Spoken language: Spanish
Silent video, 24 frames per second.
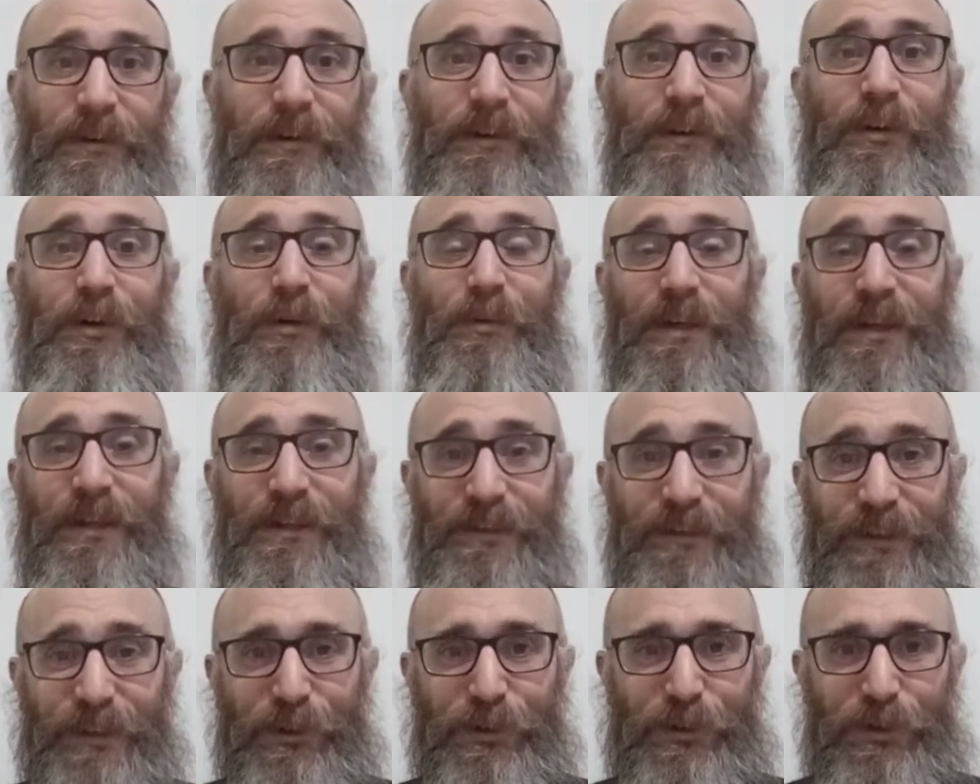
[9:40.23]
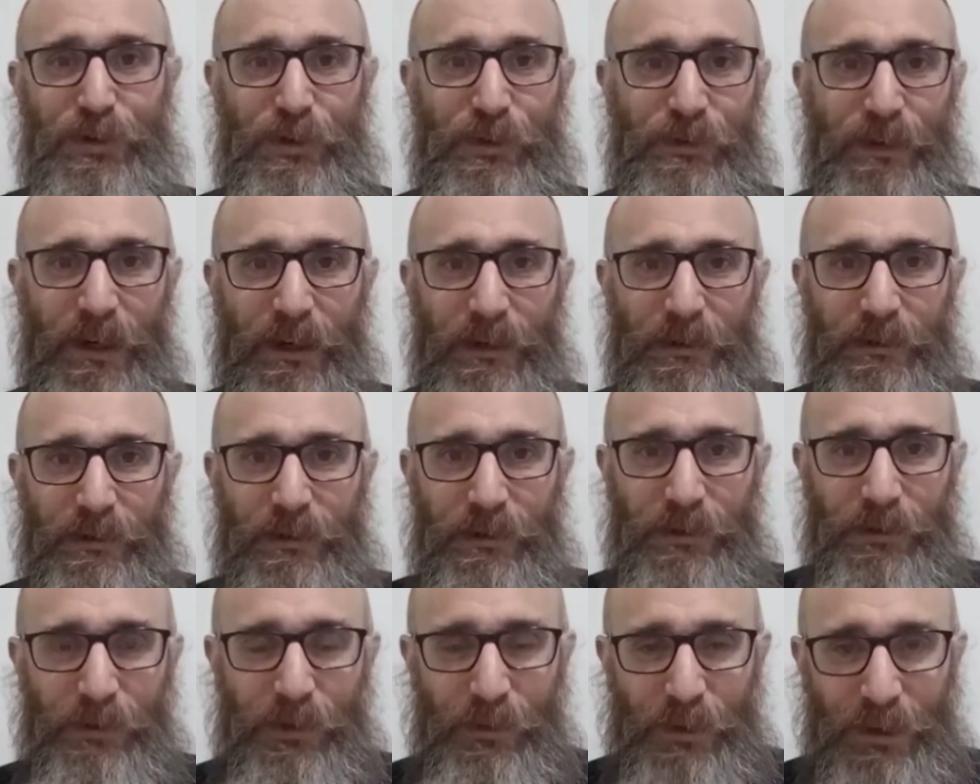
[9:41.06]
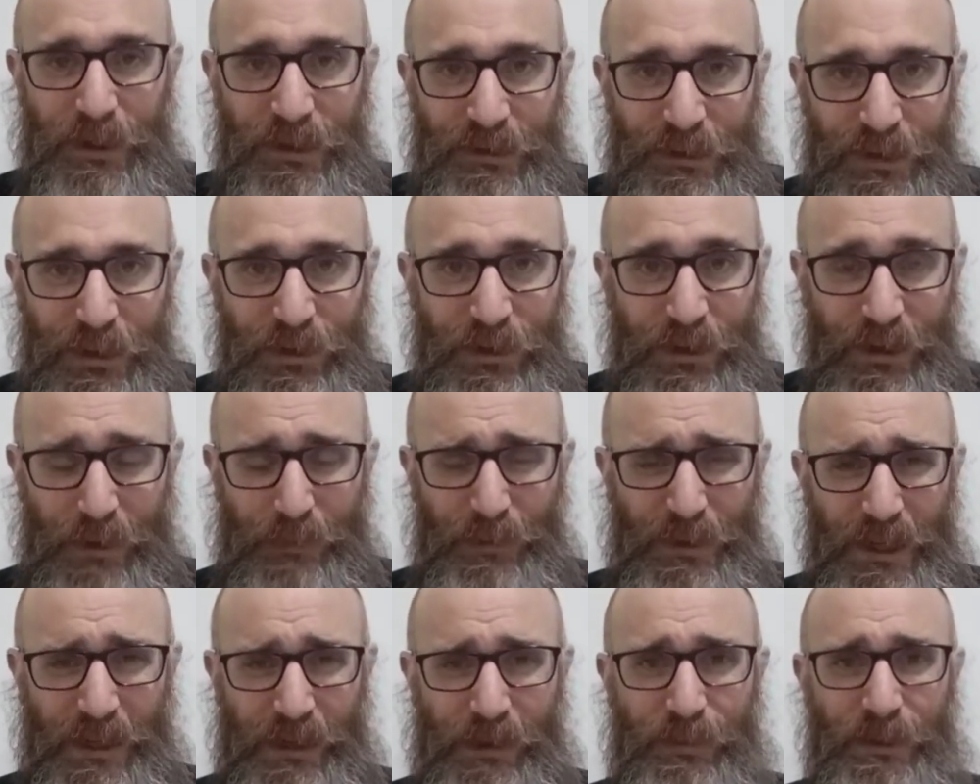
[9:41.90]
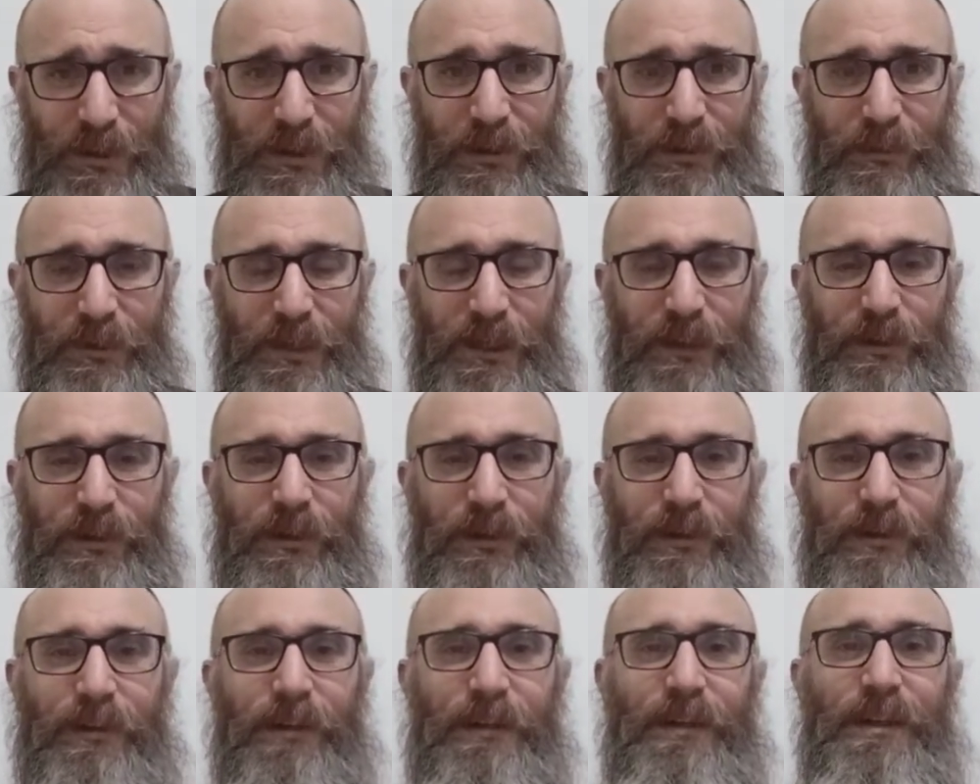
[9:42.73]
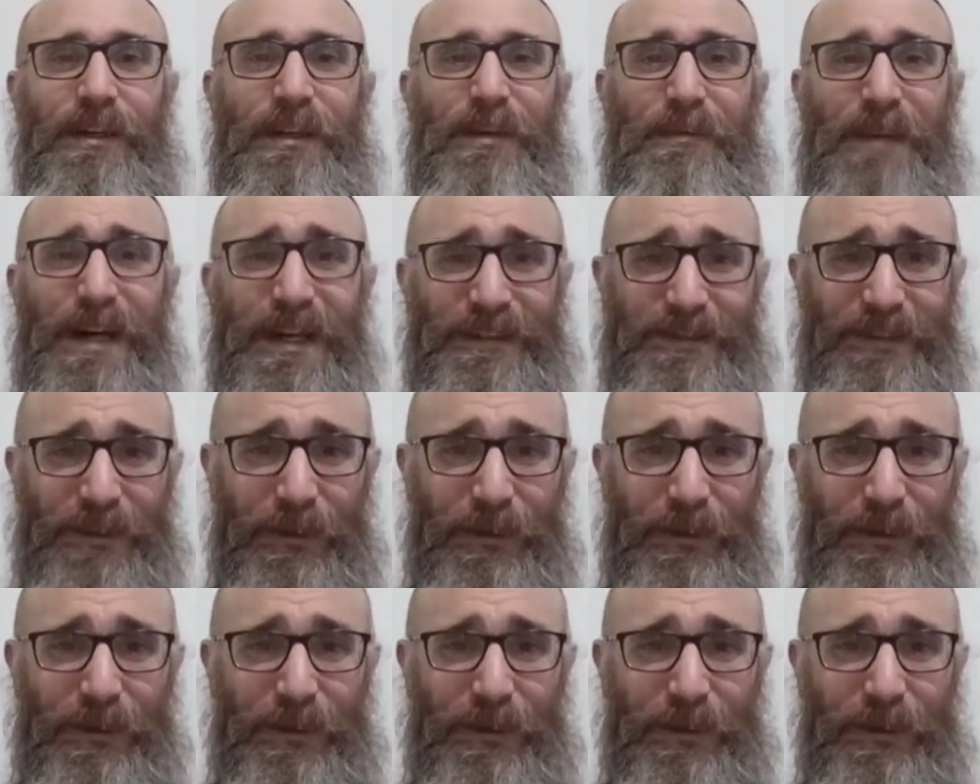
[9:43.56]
como que hicieron chuva, como que hicieron arrepentimiento y más